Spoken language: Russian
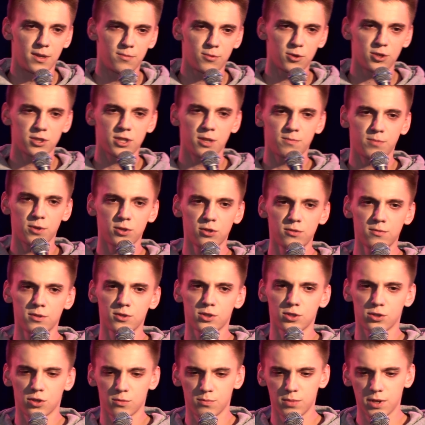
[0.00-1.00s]
просто подумал,
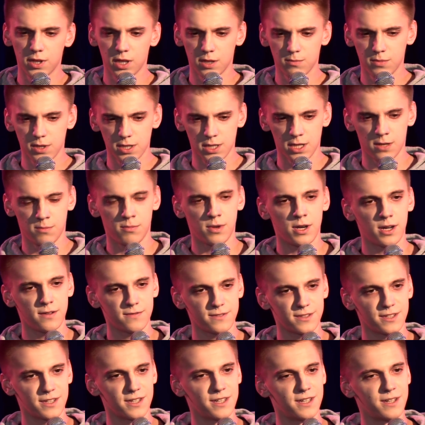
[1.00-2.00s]
что было бы
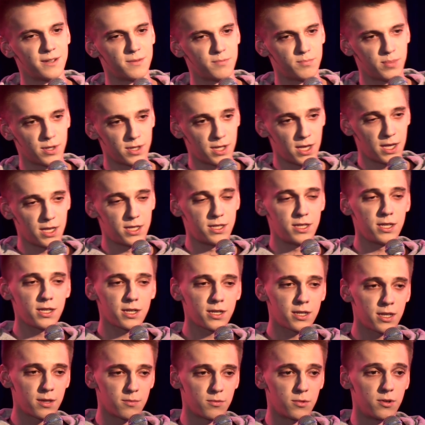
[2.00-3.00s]
забавно подойти
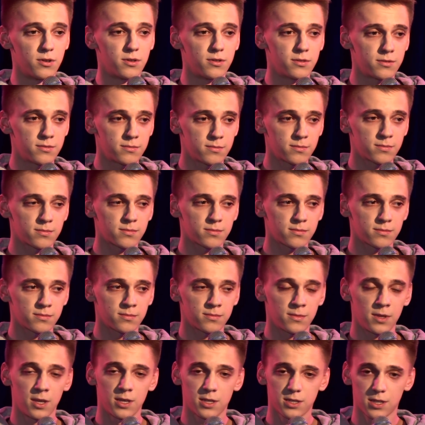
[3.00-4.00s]
к нему
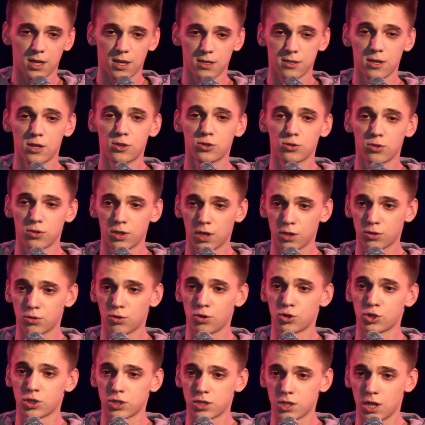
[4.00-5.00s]
и сказать, что я
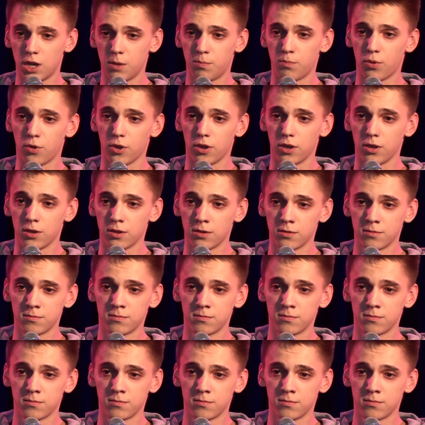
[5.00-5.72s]
тоже слепой.